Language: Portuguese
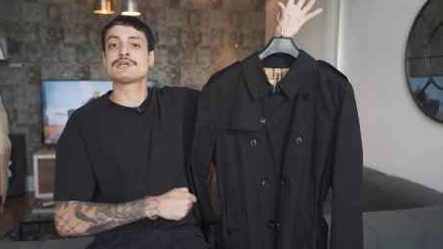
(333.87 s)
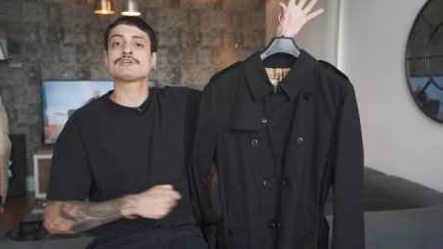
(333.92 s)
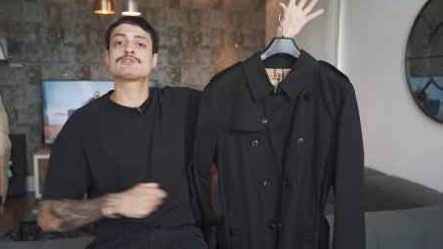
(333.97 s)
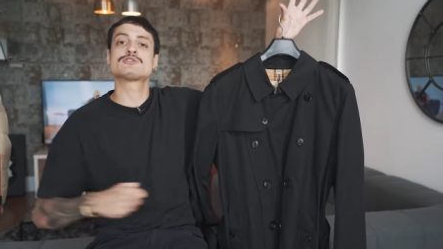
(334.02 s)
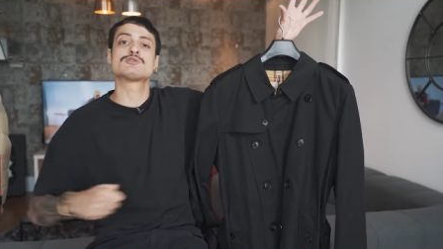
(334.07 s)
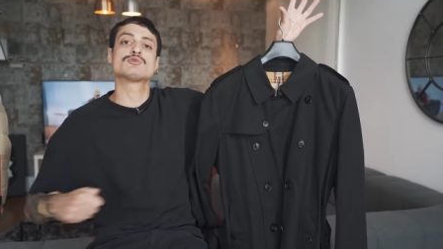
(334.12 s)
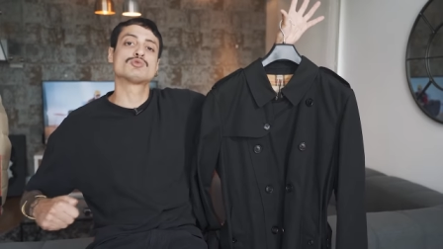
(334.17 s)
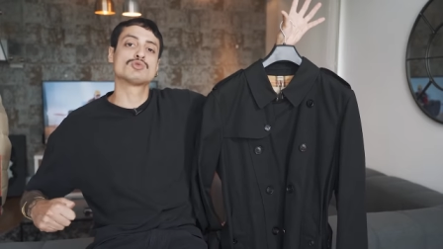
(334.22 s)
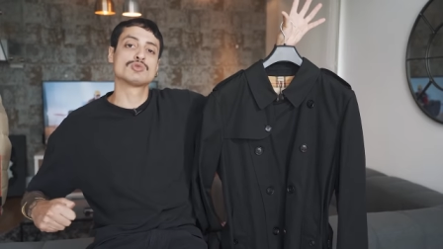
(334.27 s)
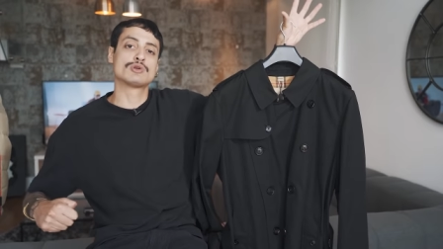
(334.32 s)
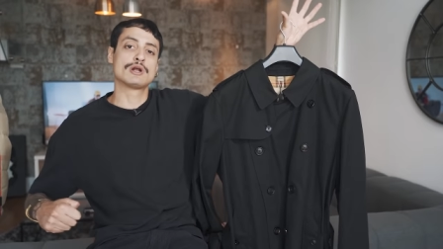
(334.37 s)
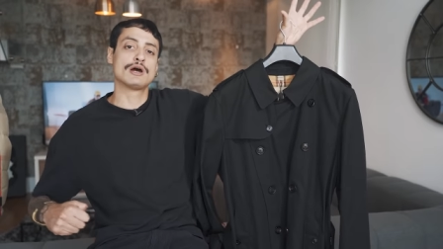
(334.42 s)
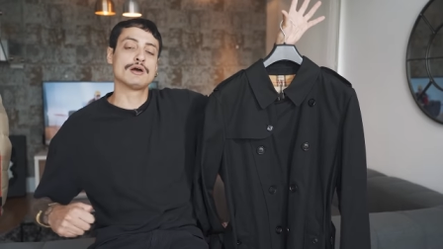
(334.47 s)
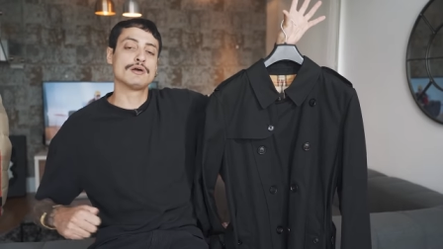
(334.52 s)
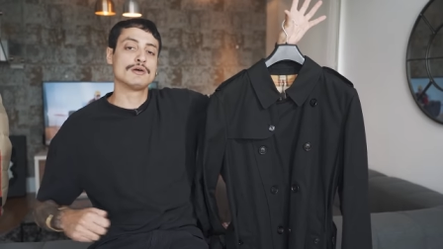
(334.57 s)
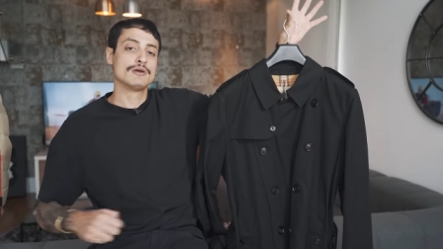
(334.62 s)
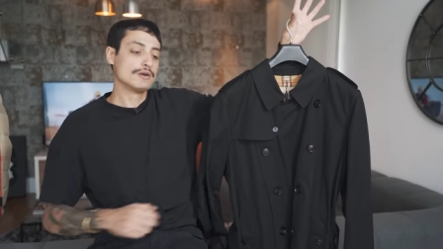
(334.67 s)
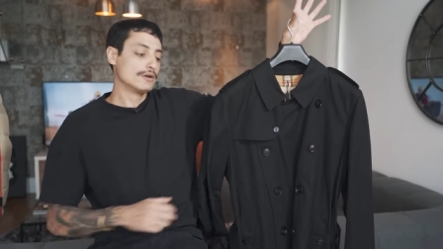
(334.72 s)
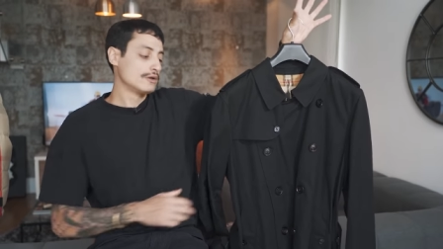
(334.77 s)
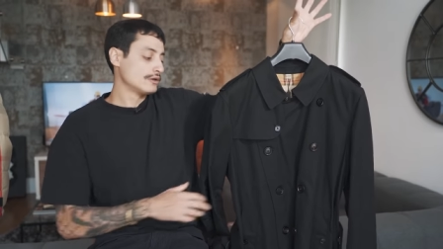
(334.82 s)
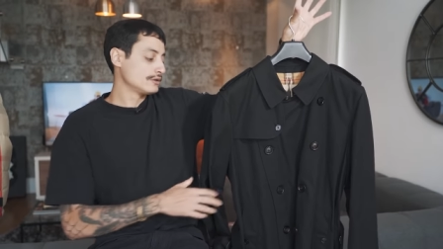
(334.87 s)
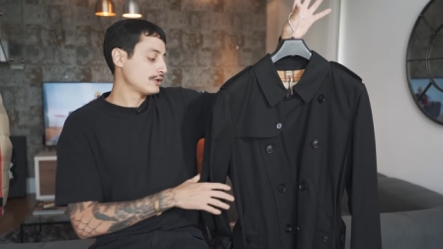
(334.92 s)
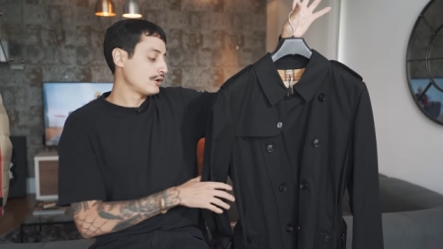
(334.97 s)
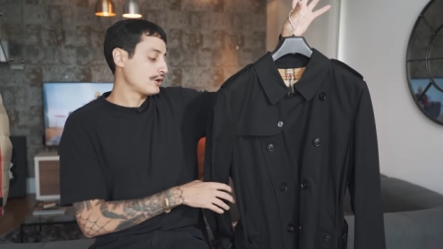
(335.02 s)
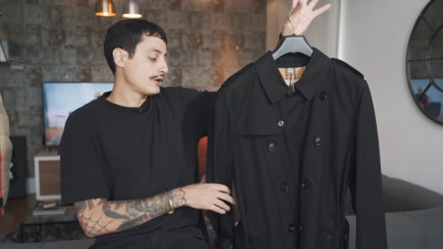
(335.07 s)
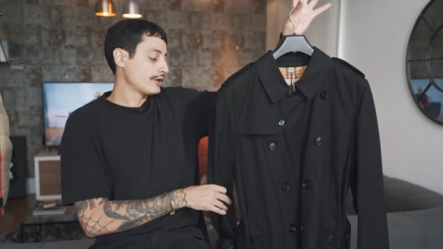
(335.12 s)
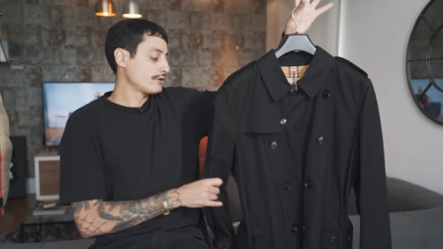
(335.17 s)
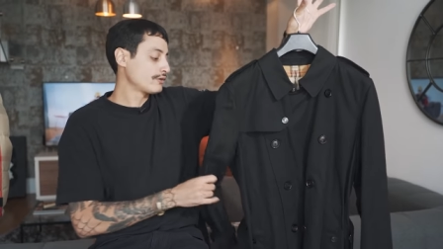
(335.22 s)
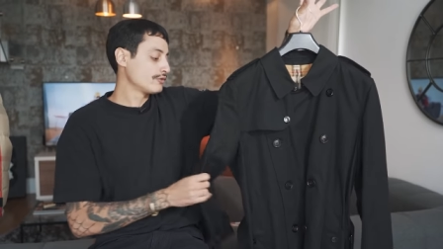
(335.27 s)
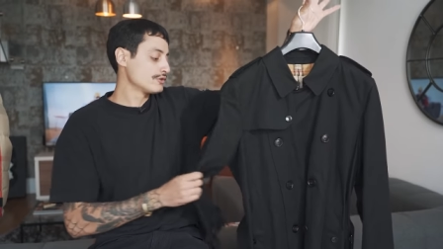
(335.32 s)
acinturar na
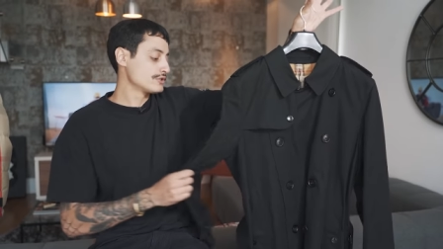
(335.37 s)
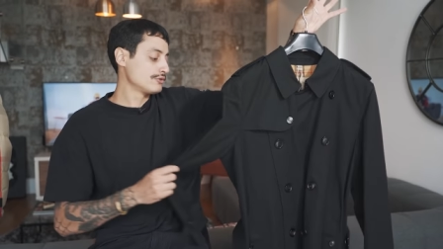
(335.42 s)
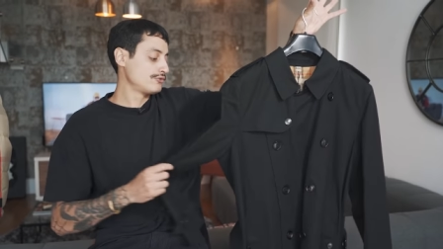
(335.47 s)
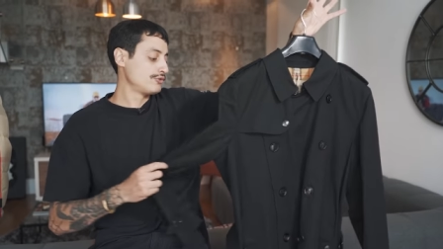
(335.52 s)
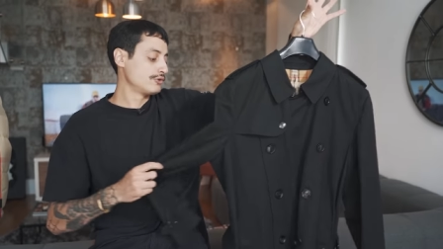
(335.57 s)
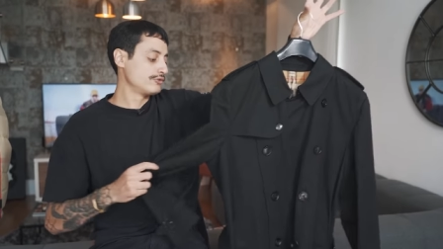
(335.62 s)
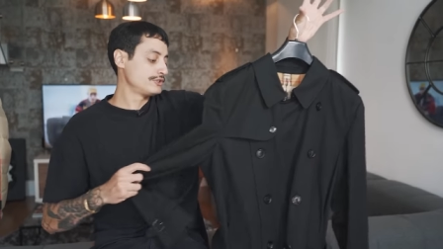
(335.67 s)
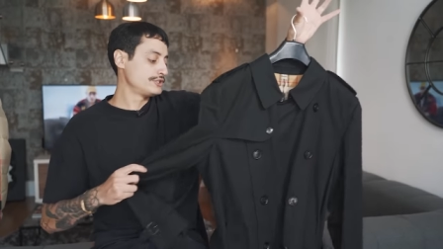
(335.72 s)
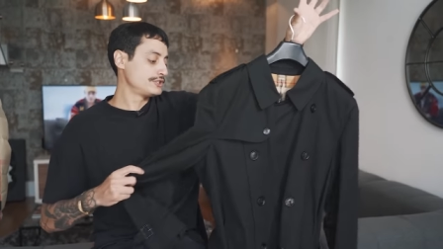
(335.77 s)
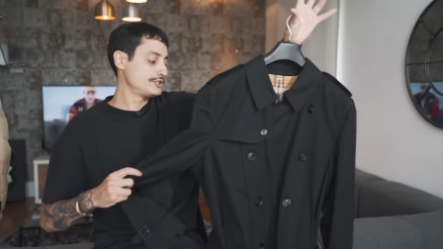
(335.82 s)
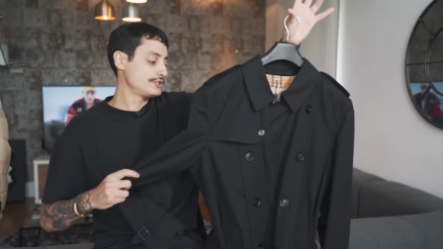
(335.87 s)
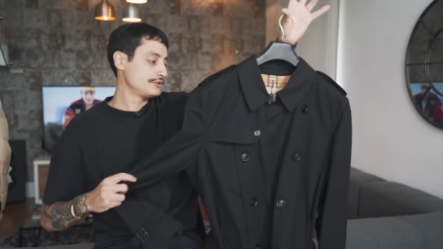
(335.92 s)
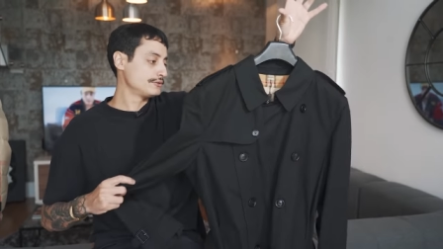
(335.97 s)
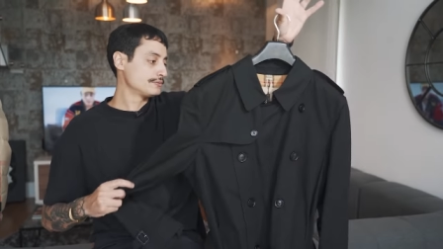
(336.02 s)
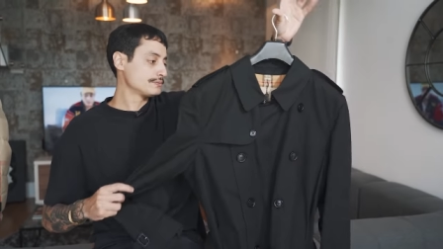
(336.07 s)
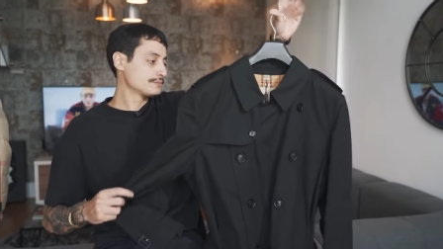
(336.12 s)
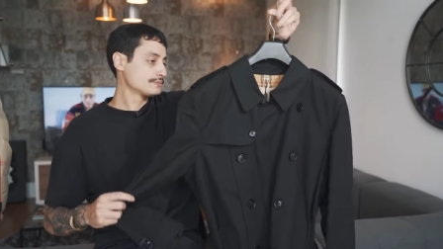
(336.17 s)
hora que você for vestir.